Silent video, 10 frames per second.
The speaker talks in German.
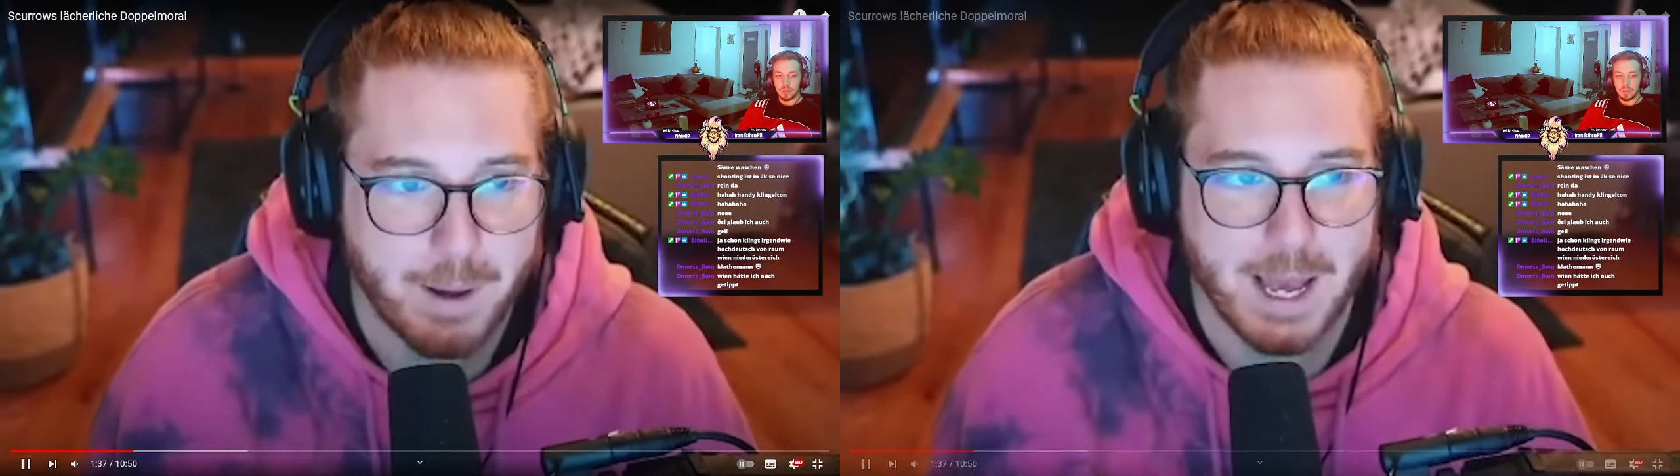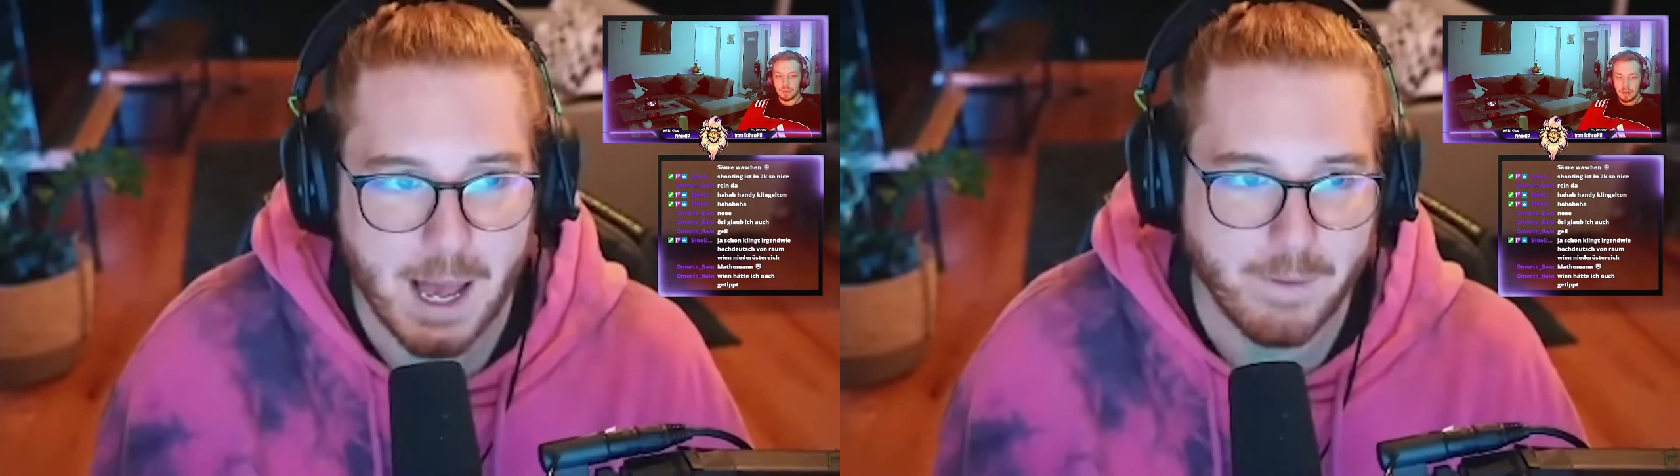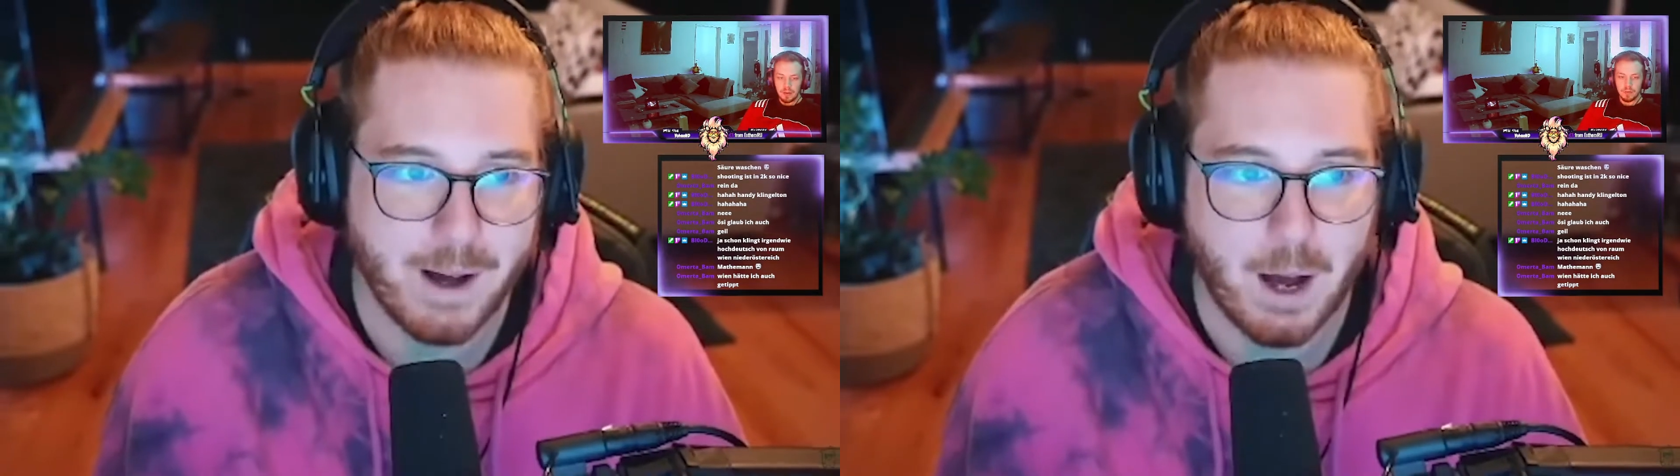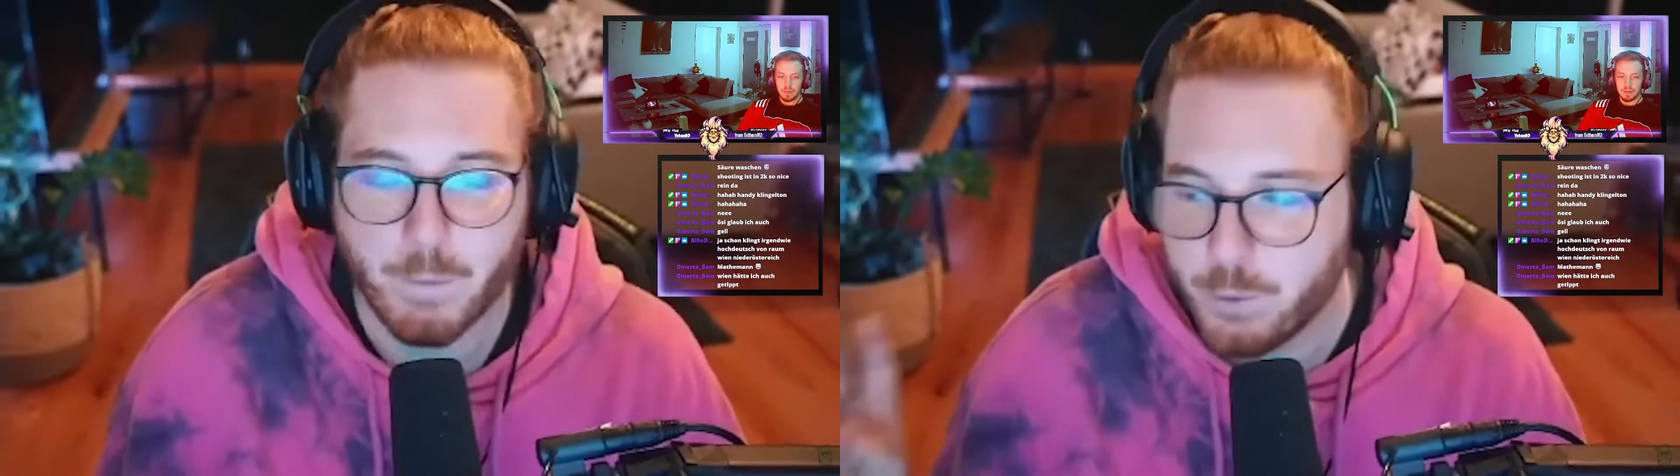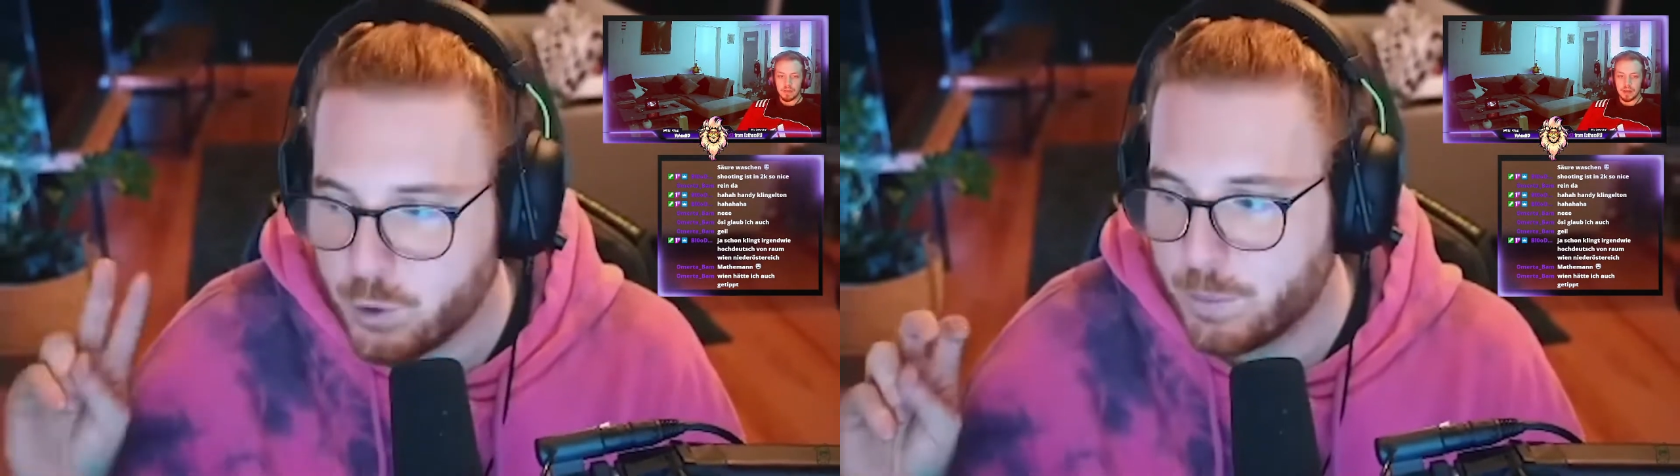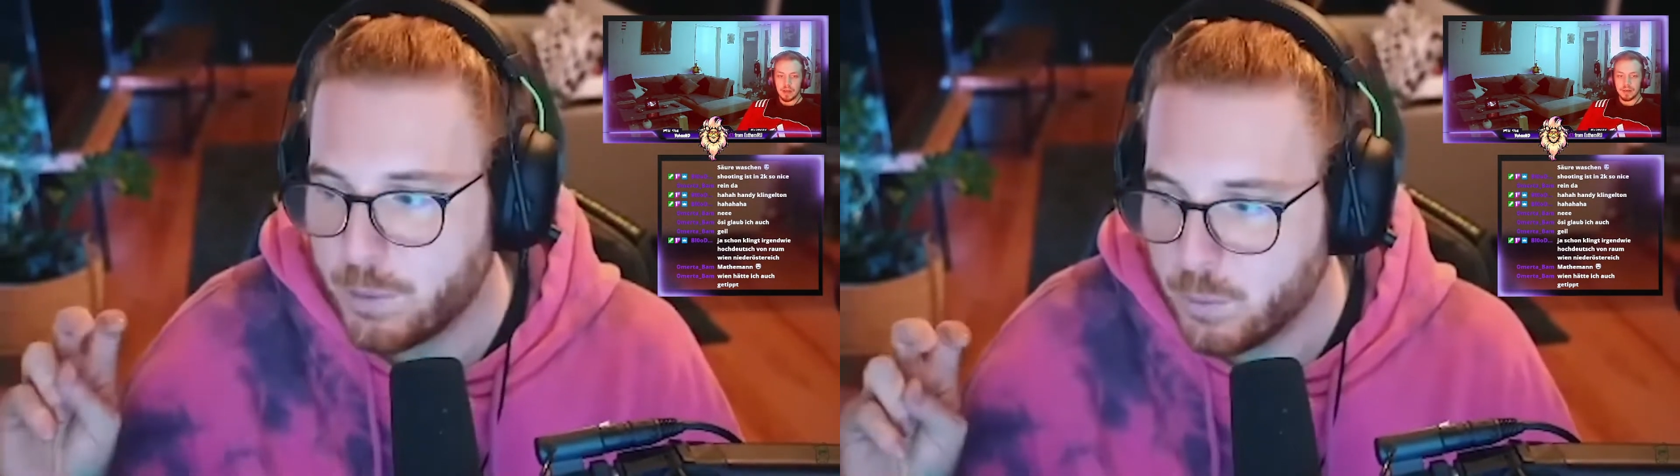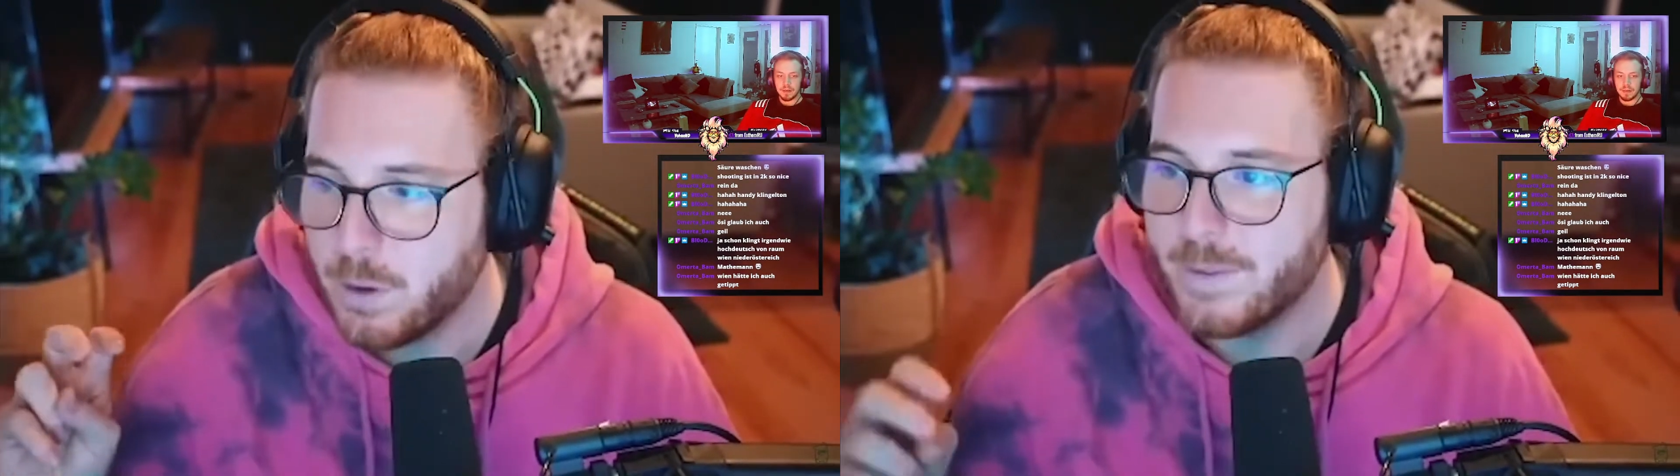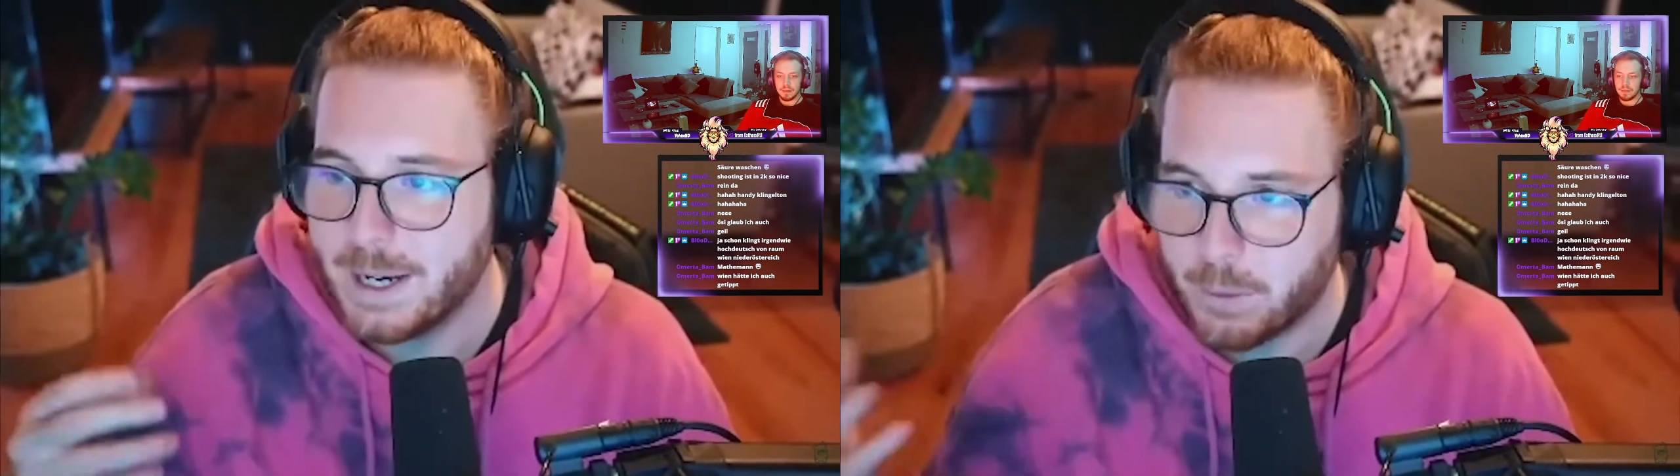Aber er ja, war auf YouTube Art,
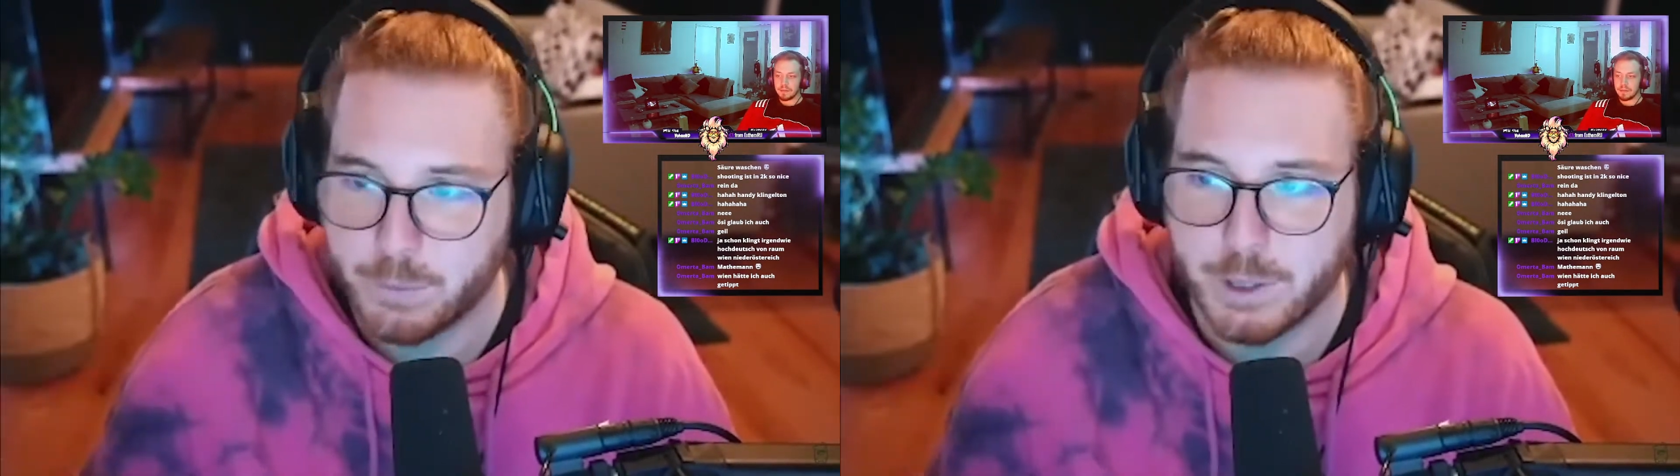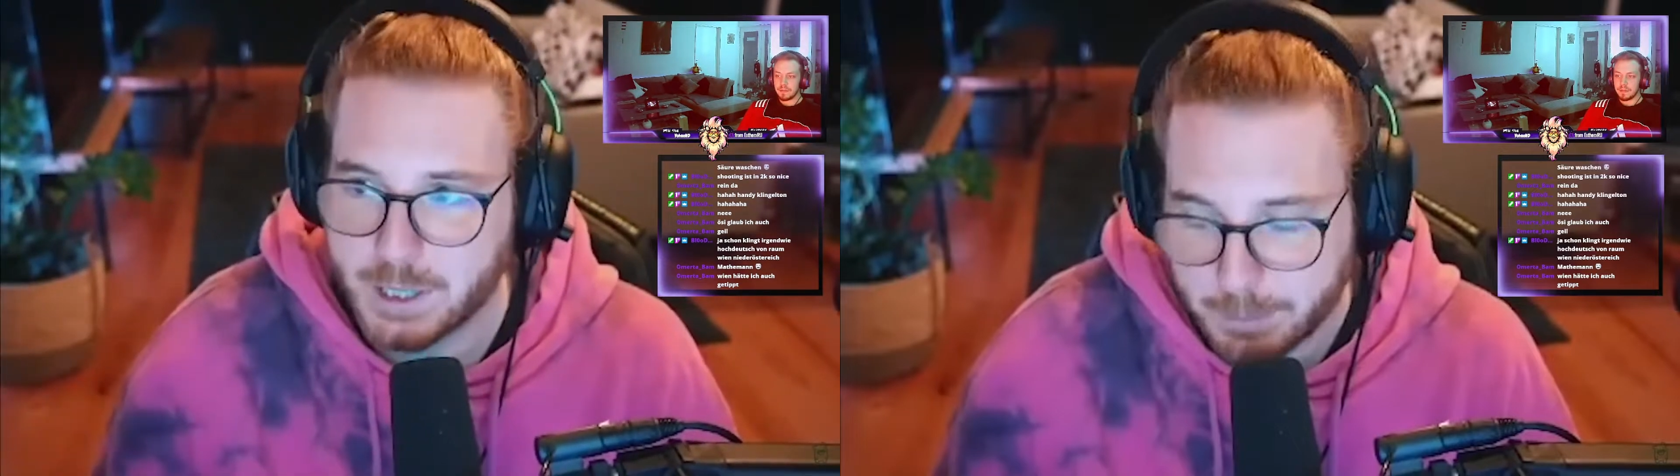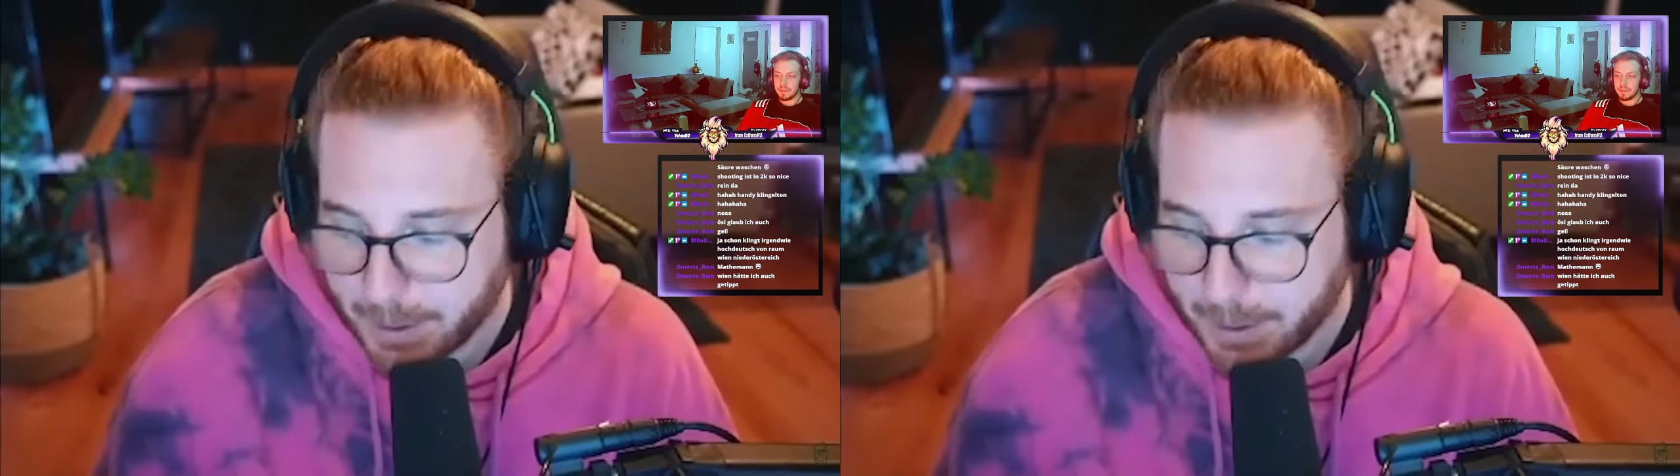nur, ne? weil er auf Twitch halt